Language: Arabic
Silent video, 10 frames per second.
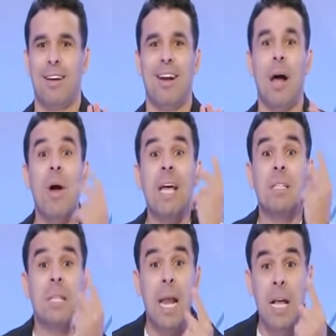راح واخد
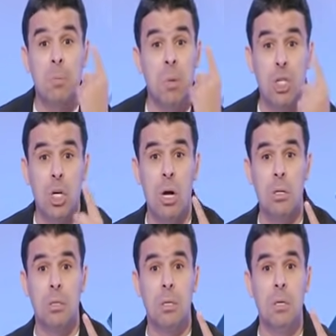ثلاث
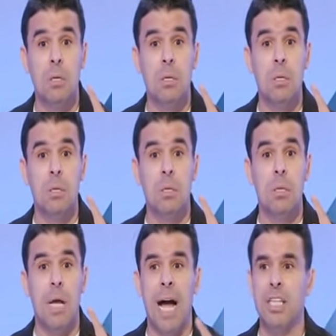ماتشات
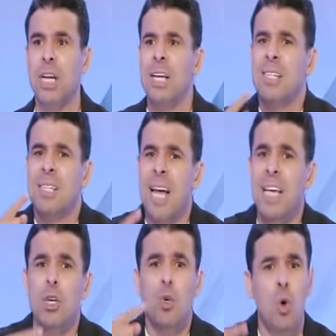عشان
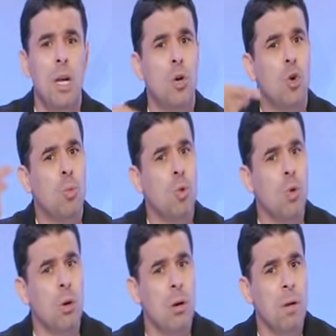ازاي يروح
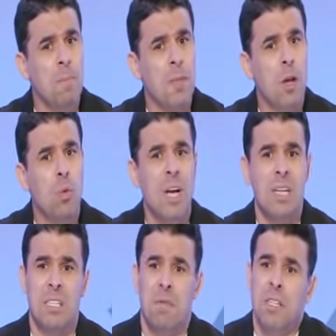للجمهور
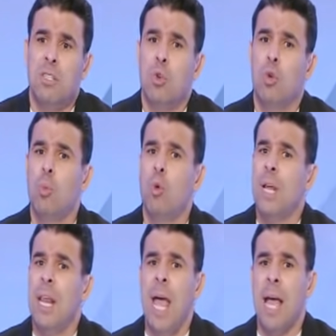ويستفز الجمهور
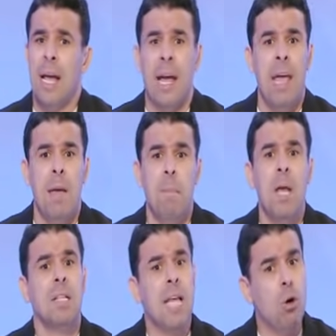هناك عيب
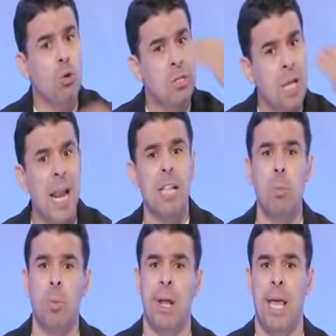تاخد ثلاث
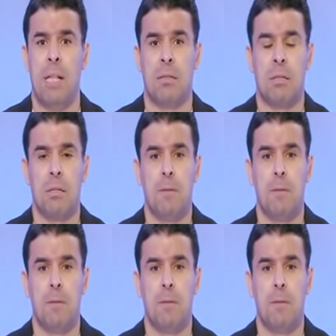مباريات